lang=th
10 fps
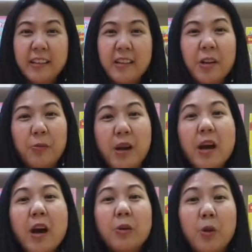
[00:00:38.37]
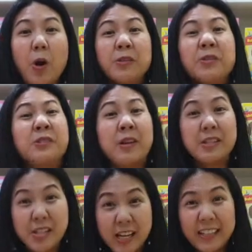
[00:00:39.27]
ที่เราเรียกว่า
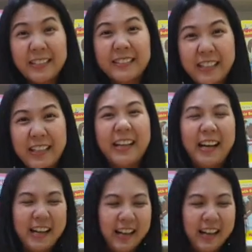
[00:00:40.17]
construction นะคะ